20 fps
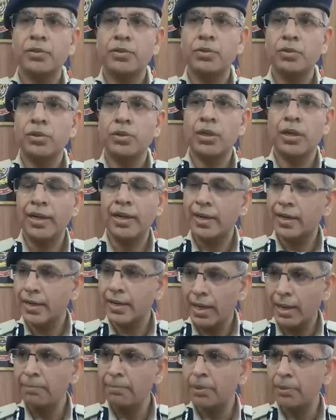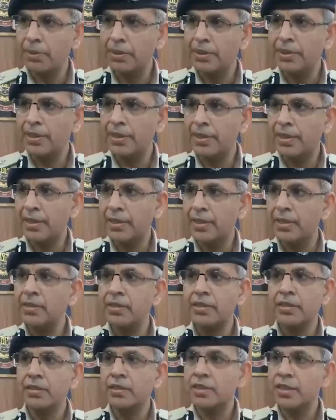जो हर कैंप में डेडिकेटेड
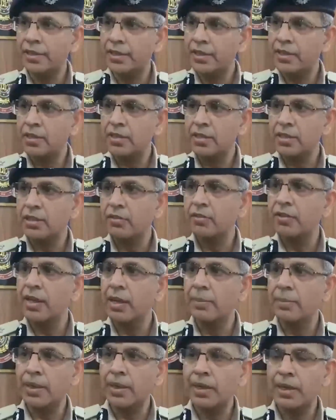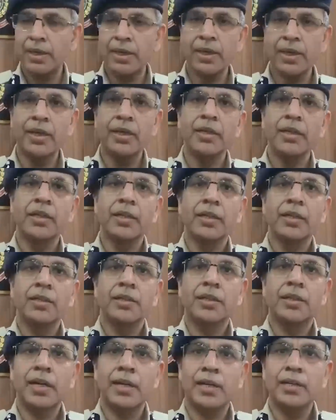स्टेटिक सीसीटीवी कैमरा रहेंगे
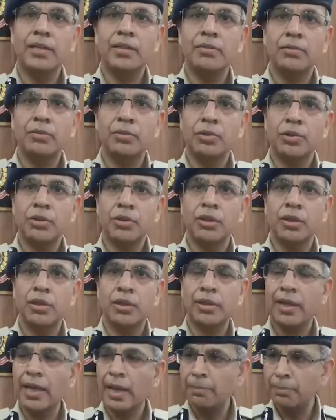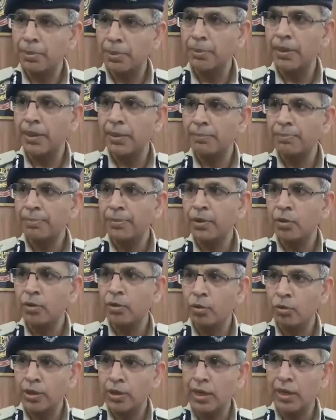ताकि उस कैंप में
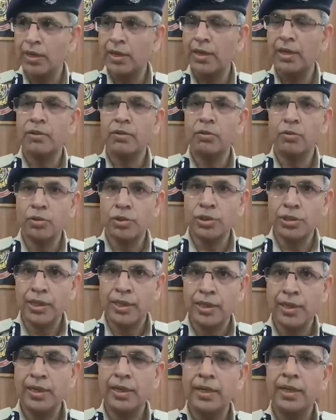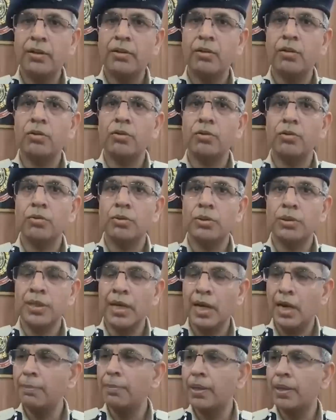कौन आ रहा है कौन जा रहा है और
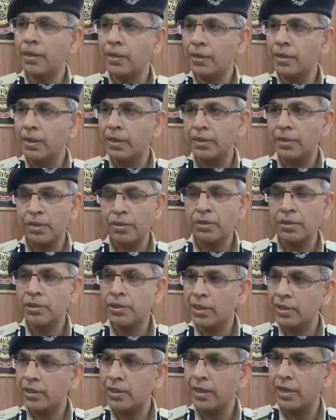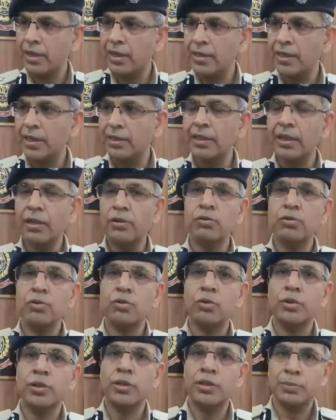जहाँ पर इनके जल रखा जाता है
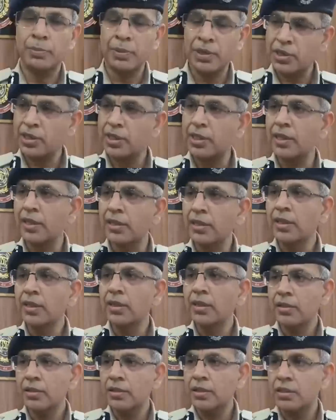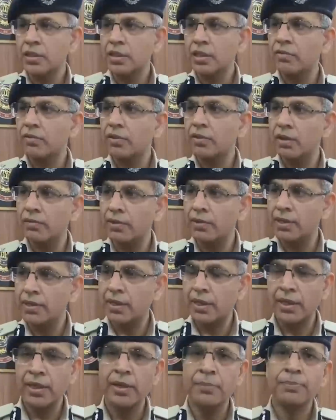उसको स्पेशली सीसीटीवी कवरेज
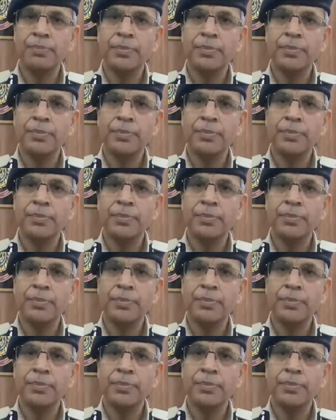रहे